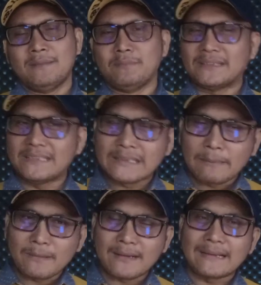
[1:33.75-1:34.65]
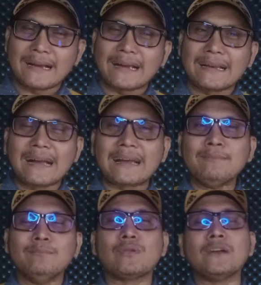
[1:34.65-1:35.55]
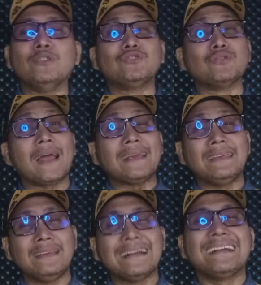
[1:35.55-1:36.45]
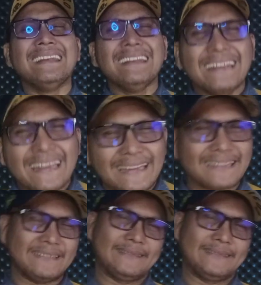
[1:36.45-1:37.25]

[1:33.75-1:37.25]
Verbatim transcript: bersikap kekanak-kanakan bukan lucu lagi, geli.